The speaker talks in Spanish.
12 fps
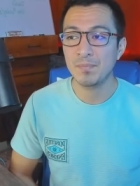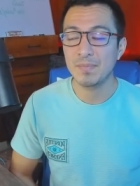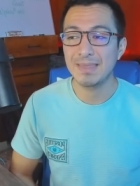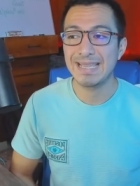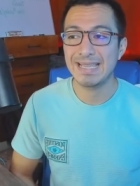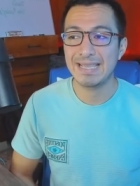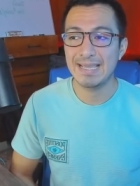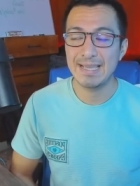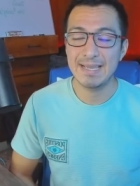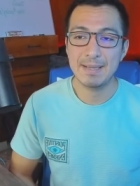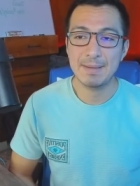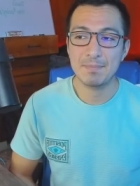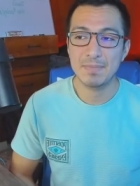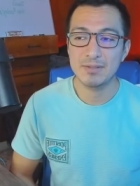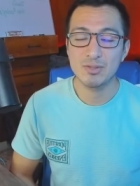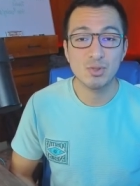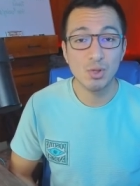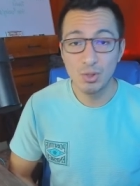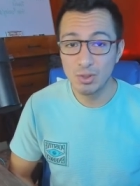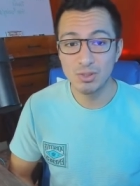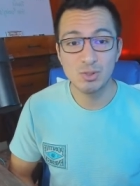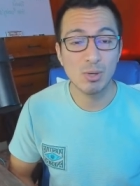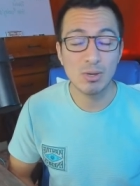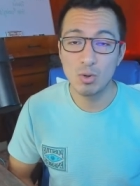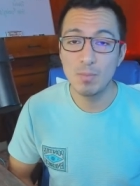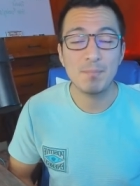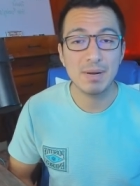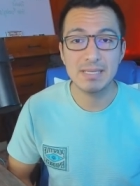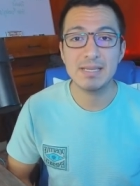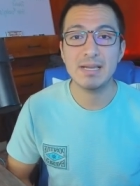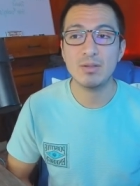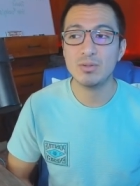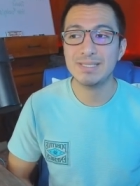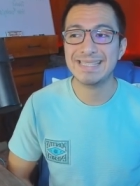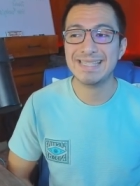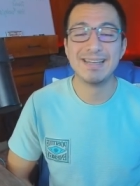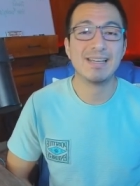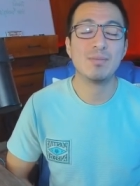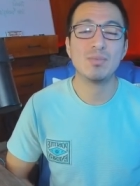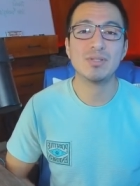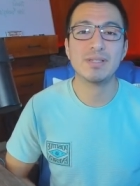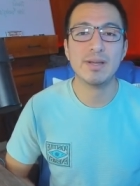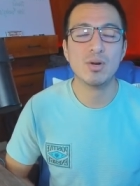de que Solos o acompañados tenemos que